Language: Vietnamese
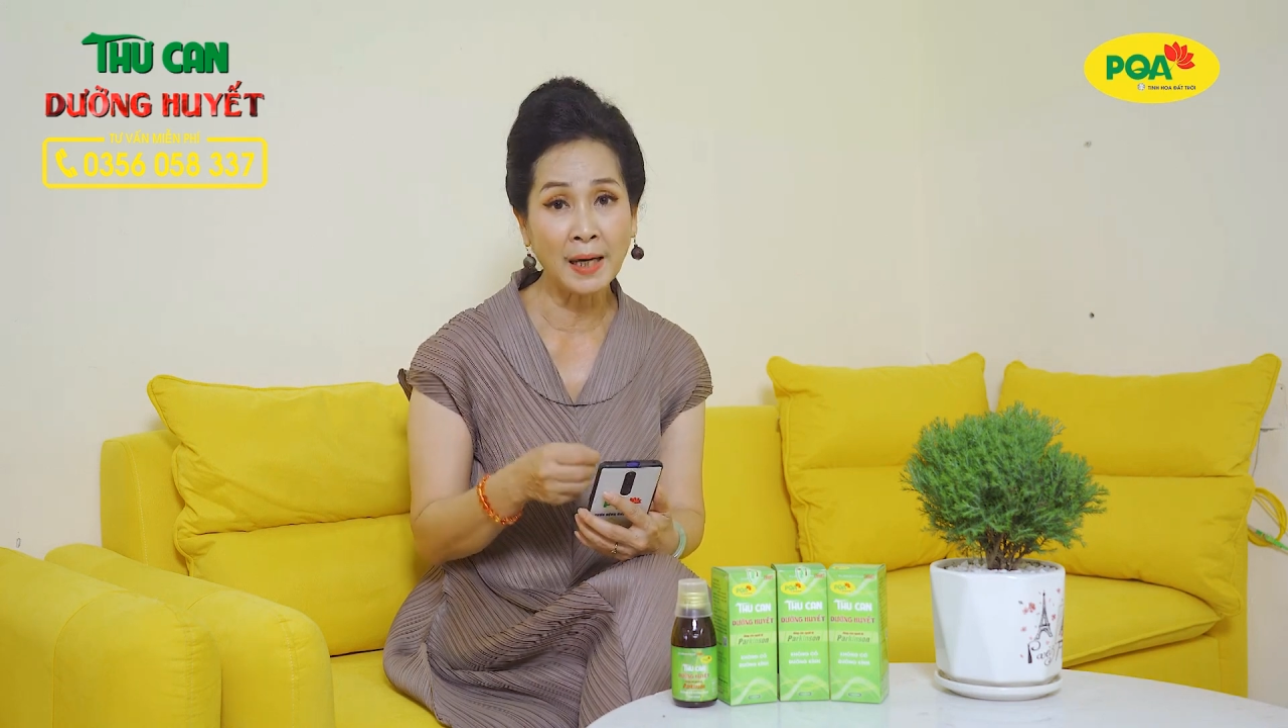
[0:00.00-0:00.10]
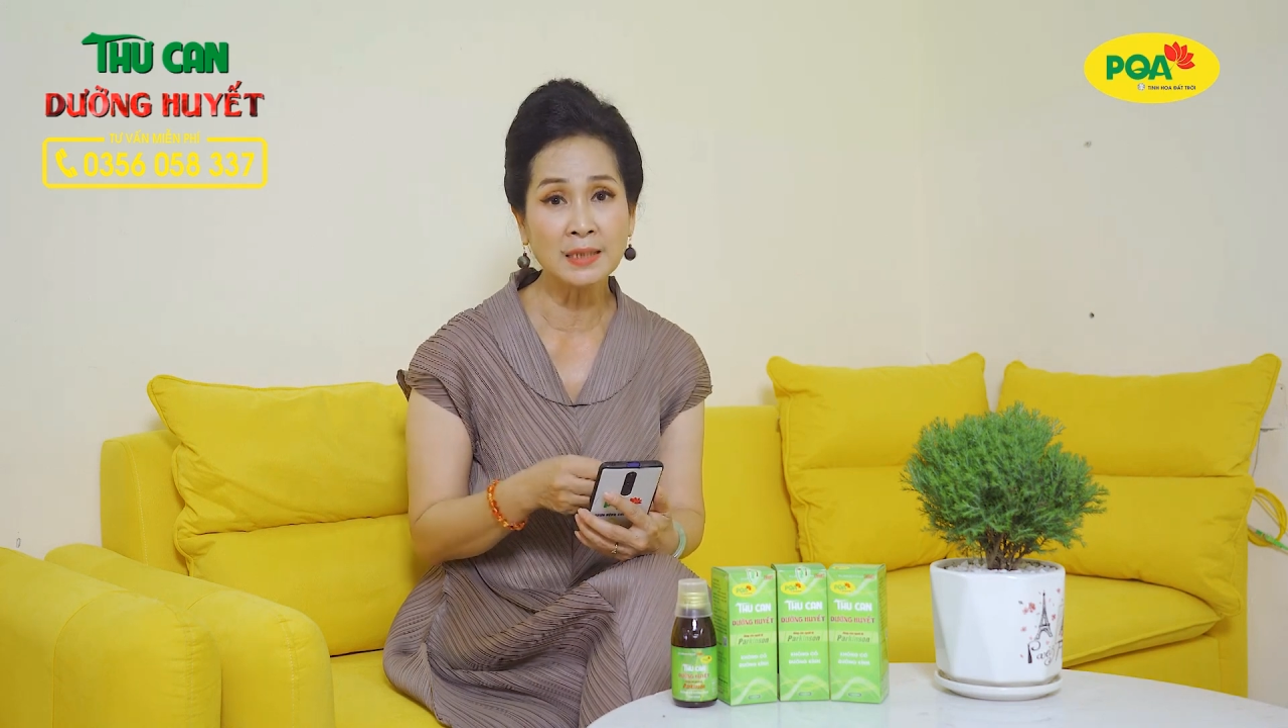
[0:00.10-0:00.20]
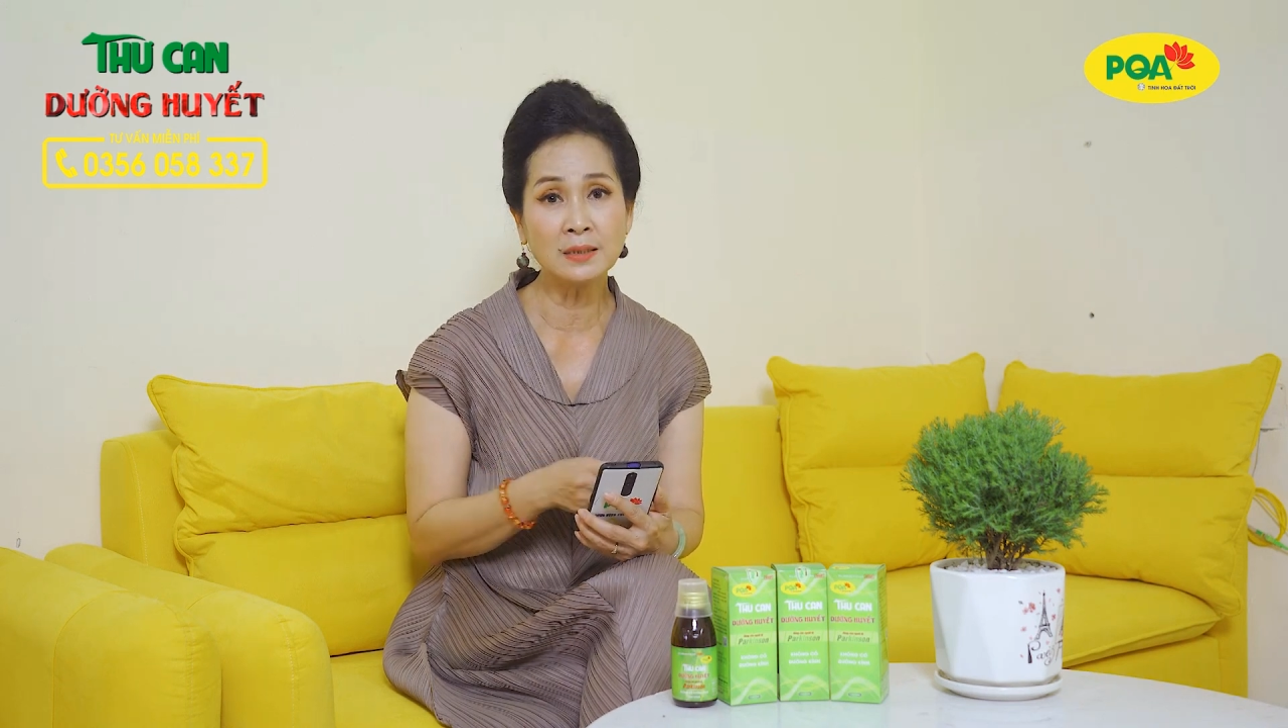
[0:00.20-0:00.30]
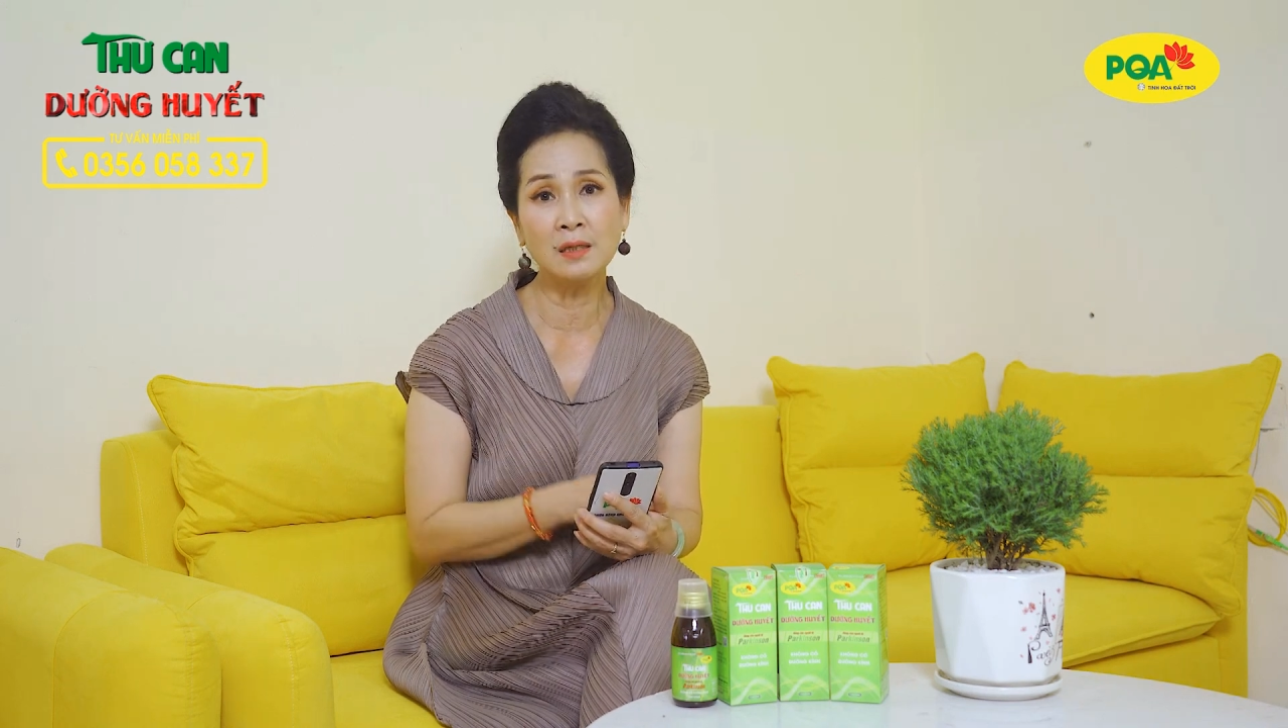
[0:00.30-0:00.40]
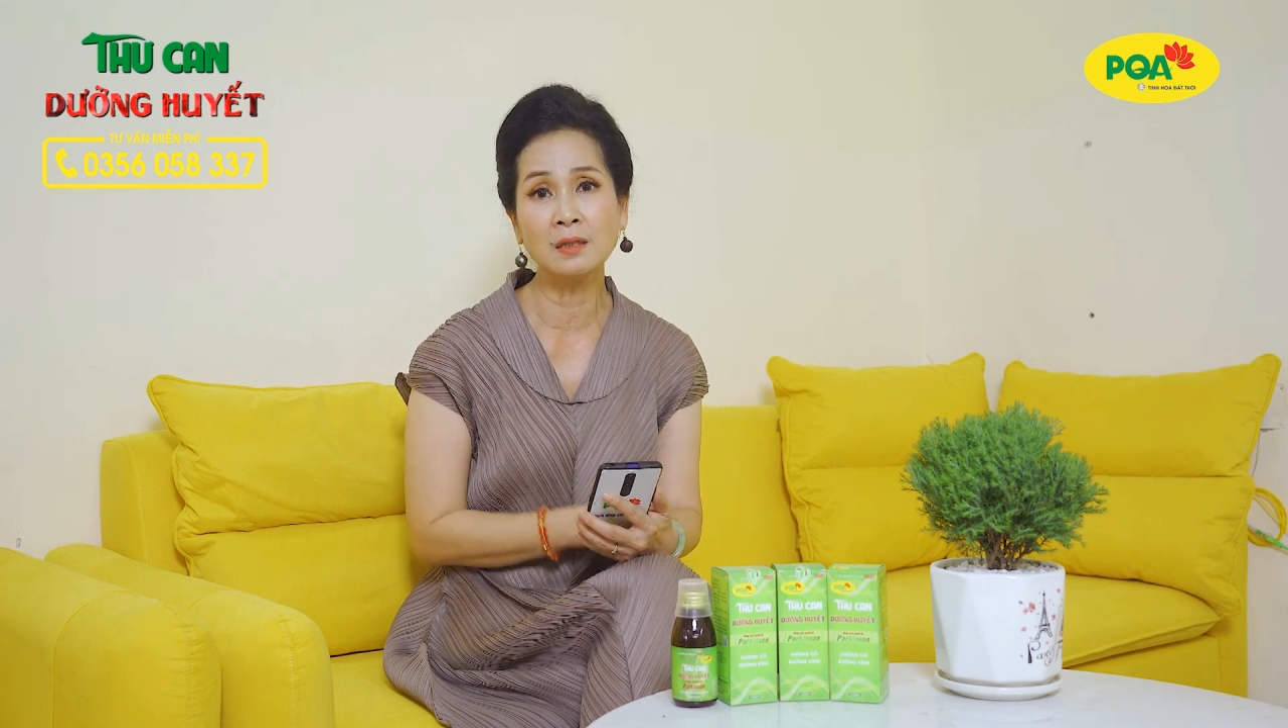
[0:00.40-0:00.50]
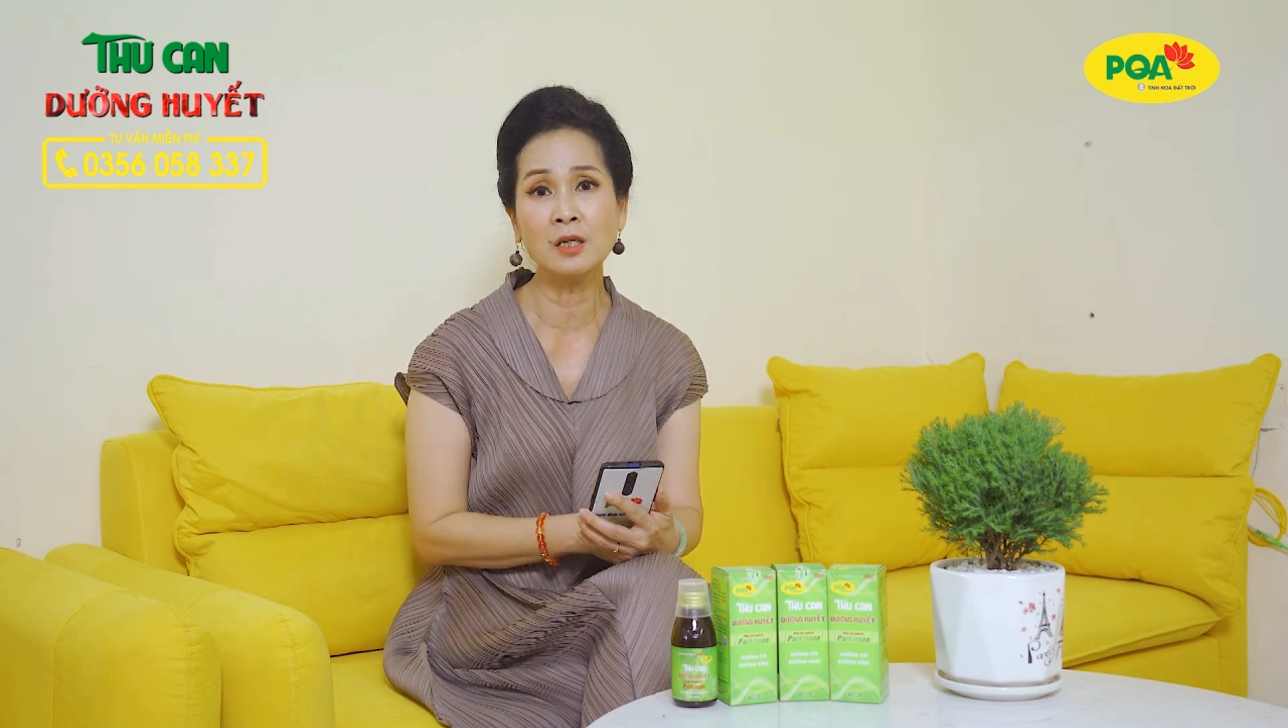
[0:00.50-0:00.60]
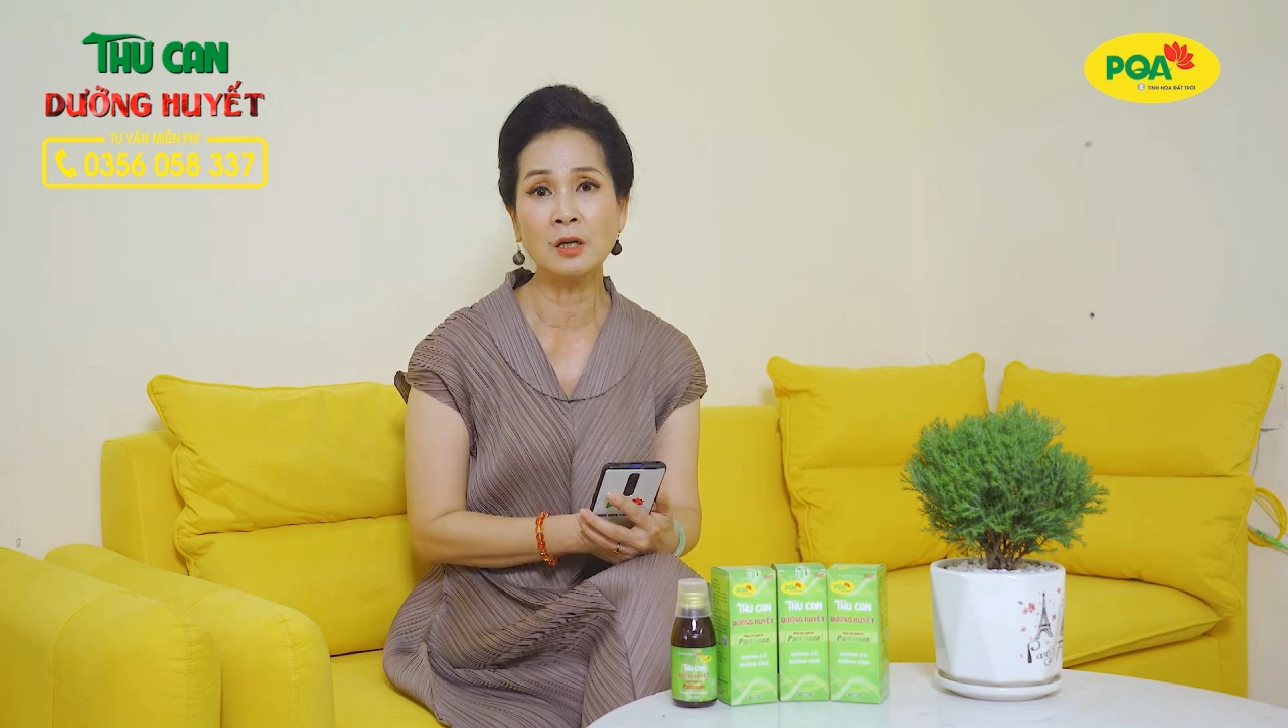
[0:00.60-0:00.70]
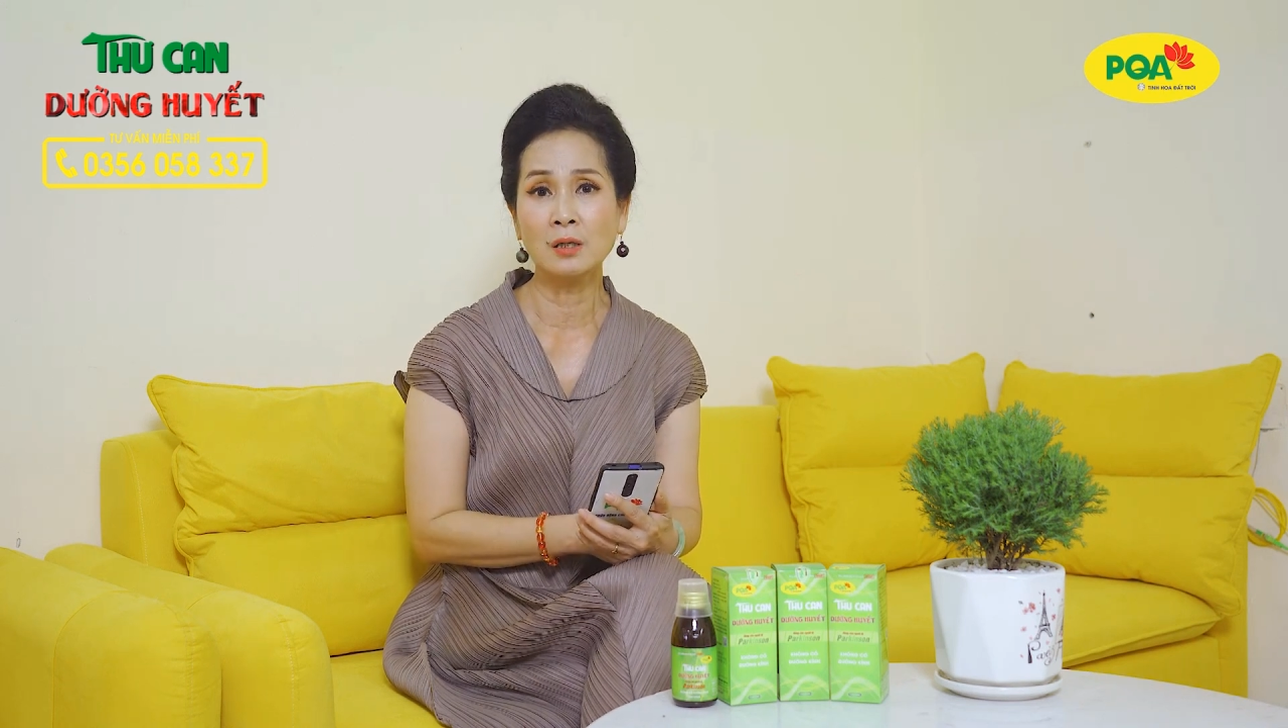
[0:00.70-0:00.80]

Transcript: Kinh Sơn